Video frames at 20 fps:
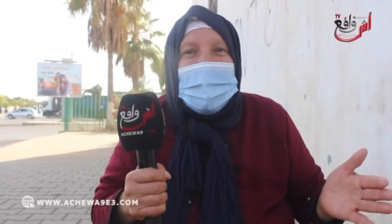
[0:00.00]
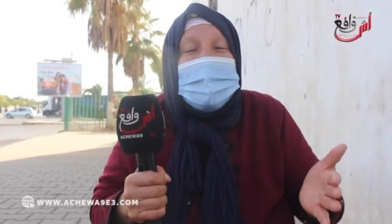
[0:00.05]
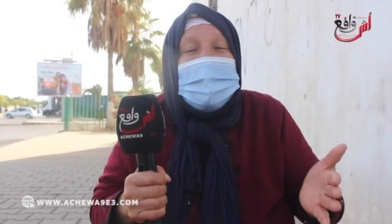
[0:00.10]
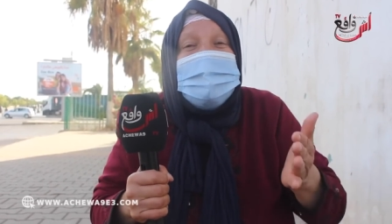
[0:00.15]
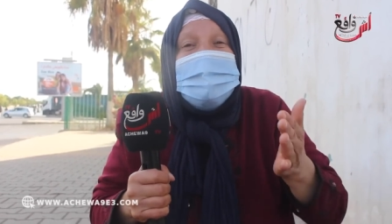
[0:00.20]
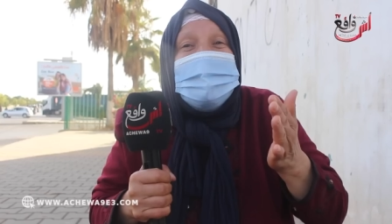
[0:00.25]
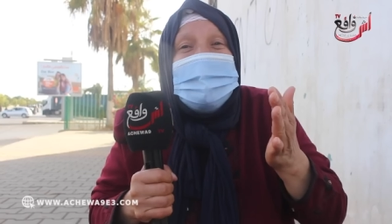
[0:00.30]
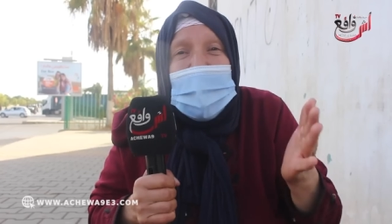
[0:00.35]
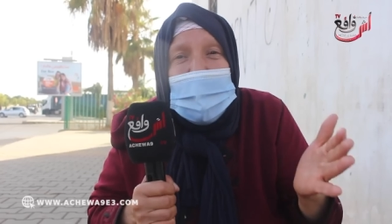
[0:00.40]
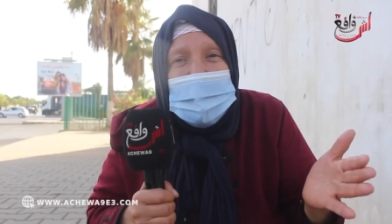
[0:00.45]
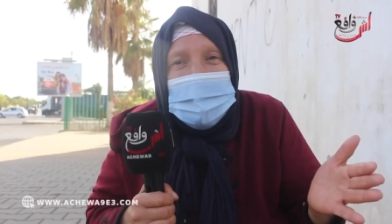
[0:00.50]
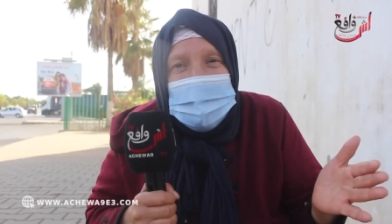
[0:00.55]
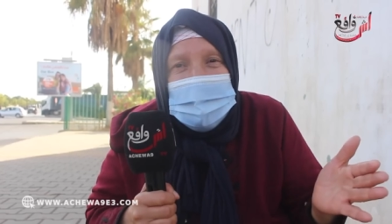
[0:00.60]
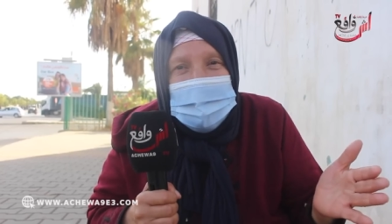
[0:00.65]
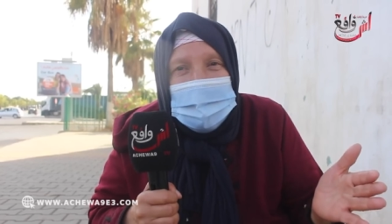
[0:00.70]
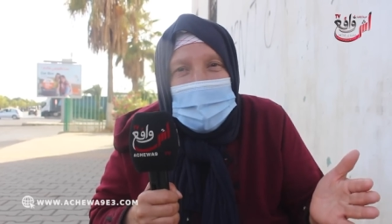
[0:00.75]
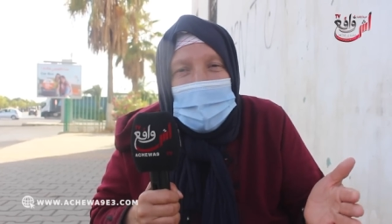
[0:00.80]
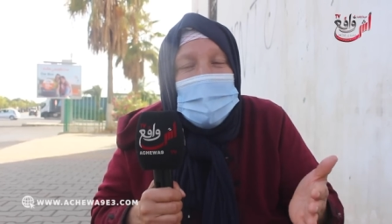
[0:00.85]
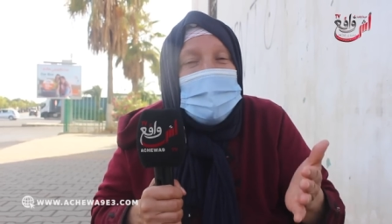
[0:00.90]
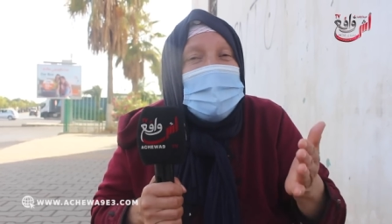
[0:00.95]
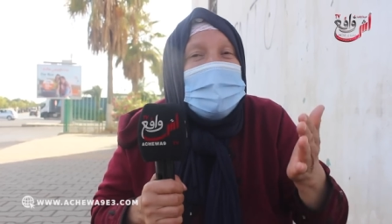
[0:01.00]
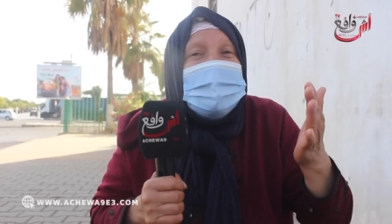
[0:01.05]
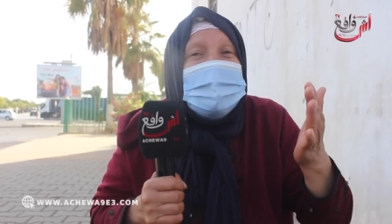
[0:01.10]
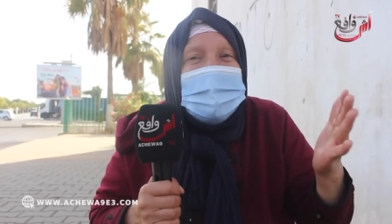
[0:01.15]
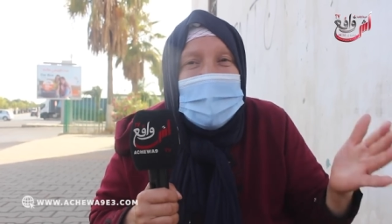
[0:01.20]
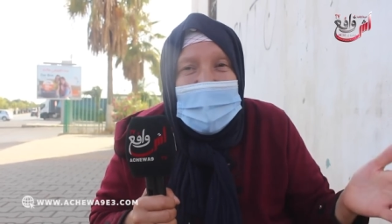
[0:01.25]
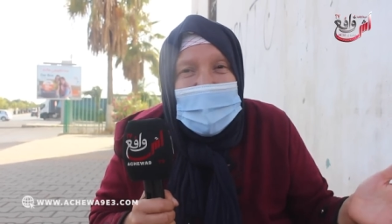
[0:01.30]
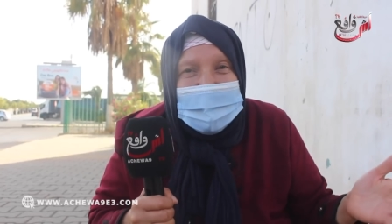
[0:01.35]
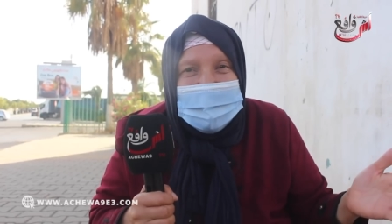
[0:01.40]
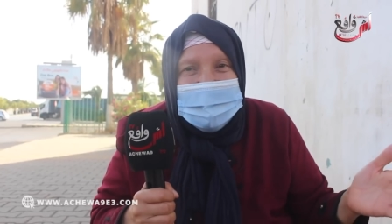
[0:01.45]
الدرب
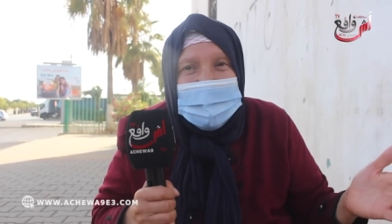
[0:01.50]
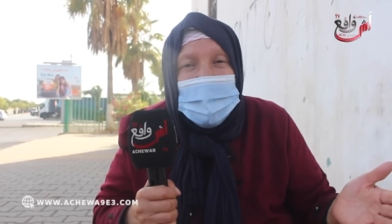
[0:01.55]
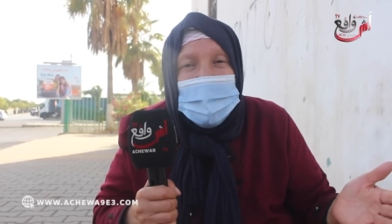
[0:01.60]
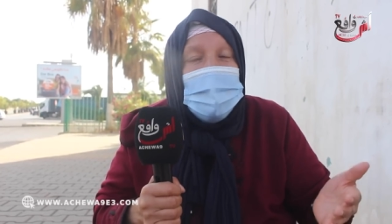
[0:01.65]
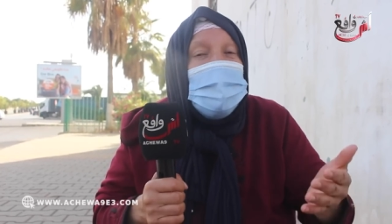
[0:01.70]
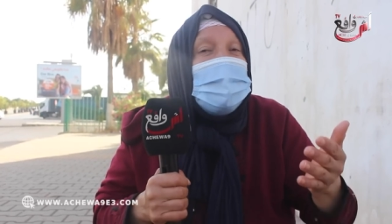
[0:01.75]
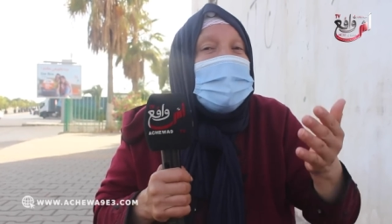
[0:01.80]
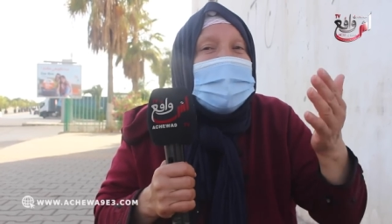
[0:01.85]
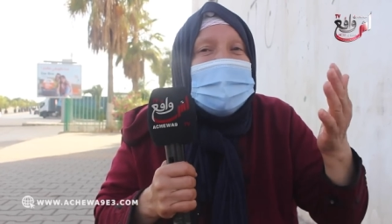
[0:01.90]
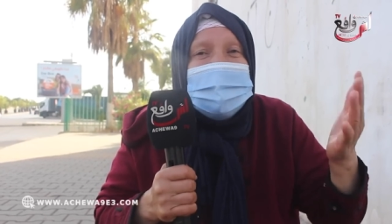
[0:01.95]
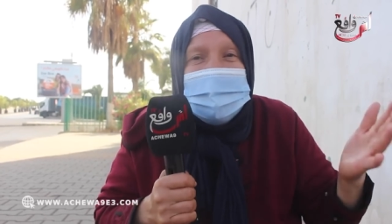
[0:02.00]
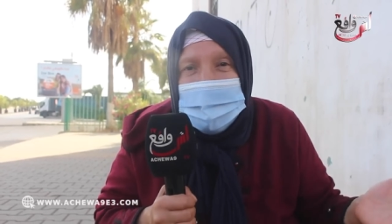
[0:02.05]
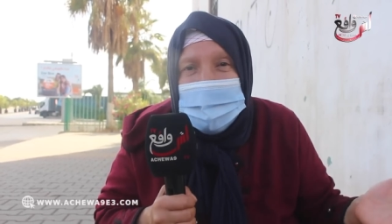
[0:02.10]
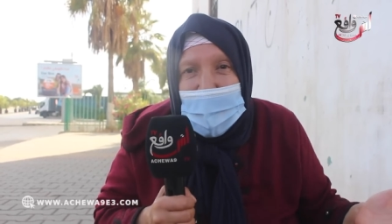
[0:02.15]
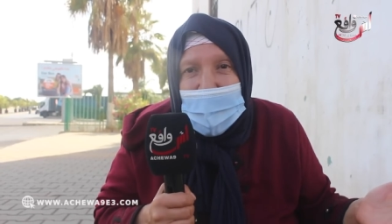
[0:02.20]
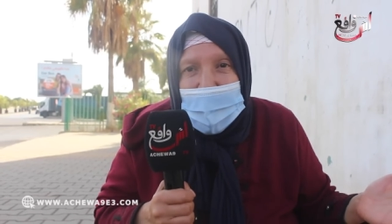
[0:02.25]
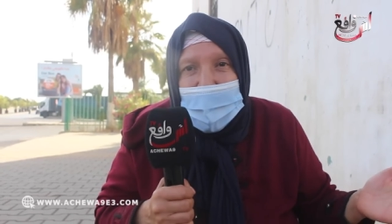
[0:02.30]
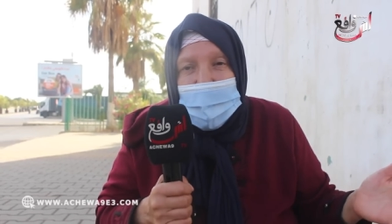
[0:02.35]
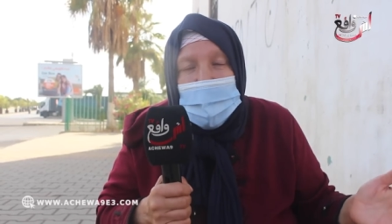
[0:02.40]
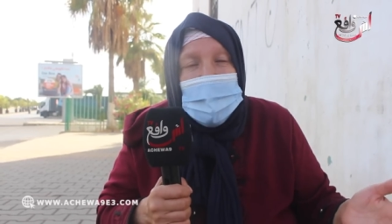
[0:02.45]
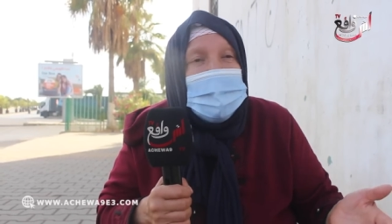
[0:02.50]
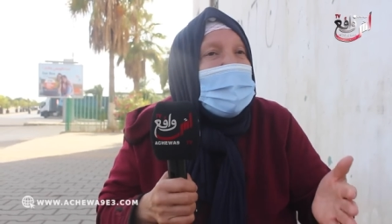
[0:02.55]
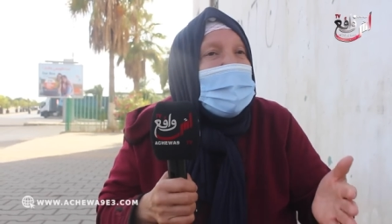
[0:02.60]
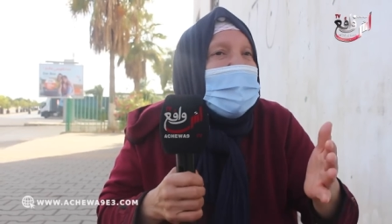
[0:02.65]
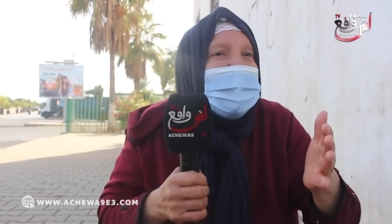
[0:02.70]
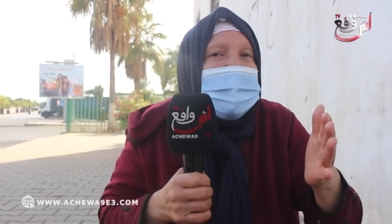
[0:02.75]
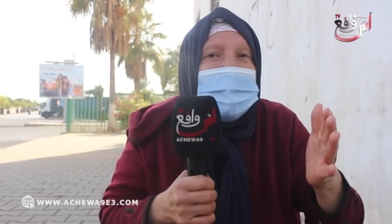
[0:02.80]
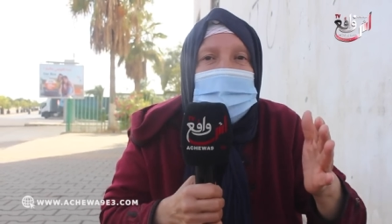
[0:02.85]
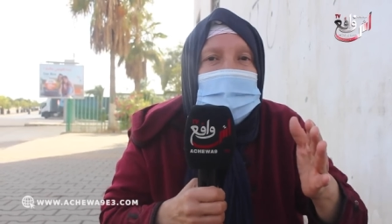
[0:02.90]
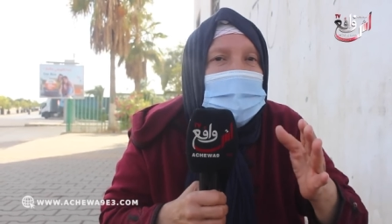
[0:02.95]
والناس والخدمه
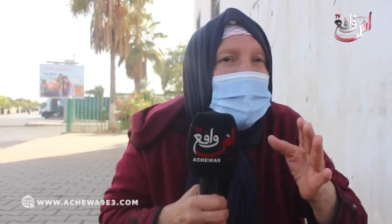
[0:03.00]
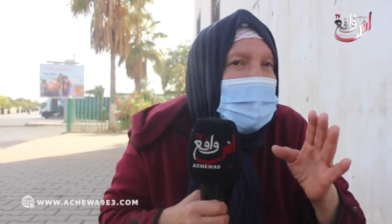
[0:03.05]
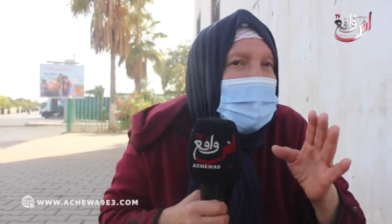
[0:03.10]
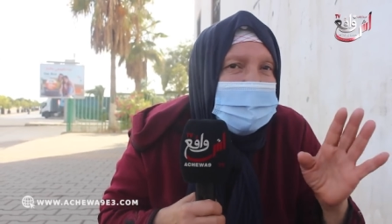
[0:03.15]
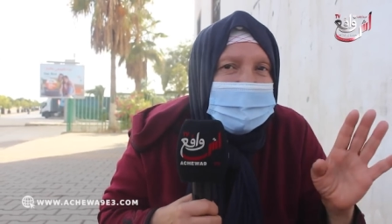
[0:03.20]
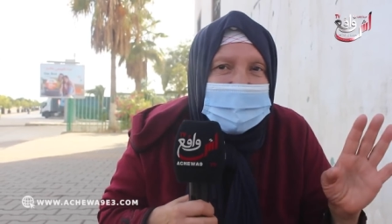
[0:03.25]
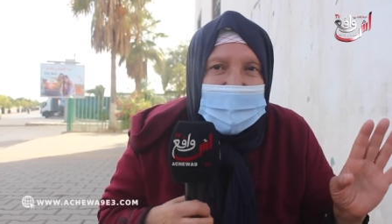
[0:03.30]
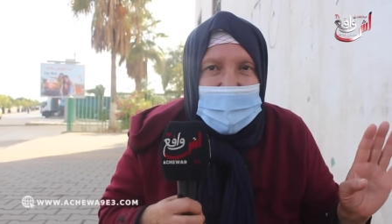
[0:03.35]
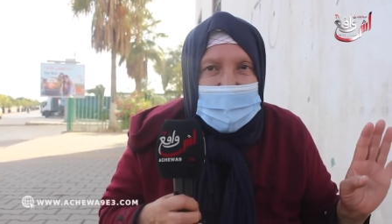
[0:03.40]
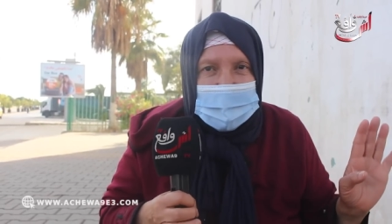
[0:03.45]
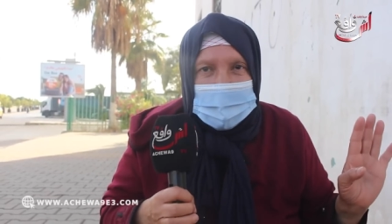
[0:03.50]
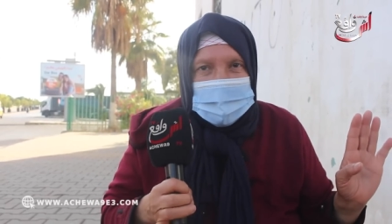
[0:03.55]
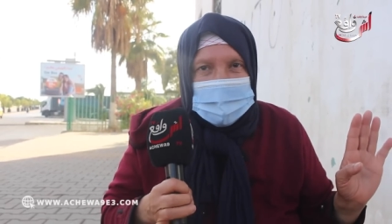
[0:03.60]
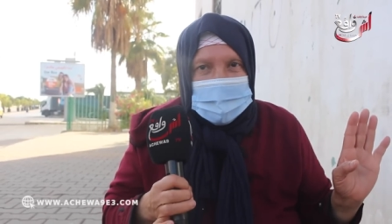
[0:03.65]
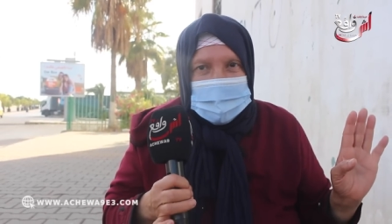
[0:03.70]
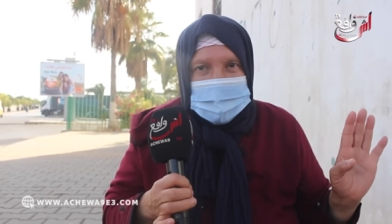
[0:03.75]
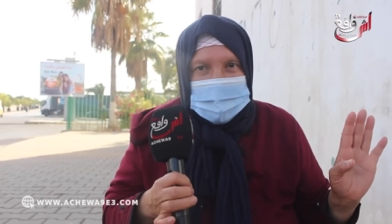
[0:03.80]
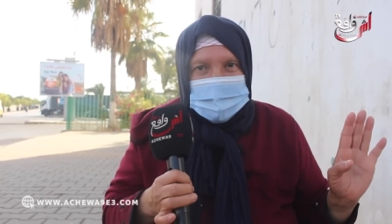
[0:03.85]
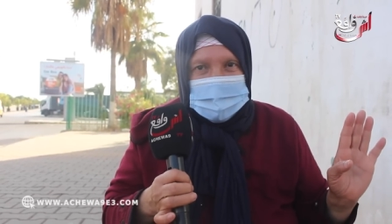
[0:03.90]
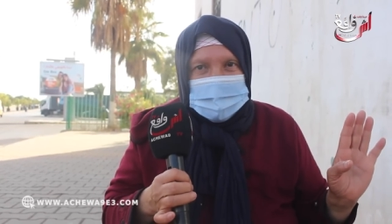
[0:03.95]
والعالم كله تيعرفني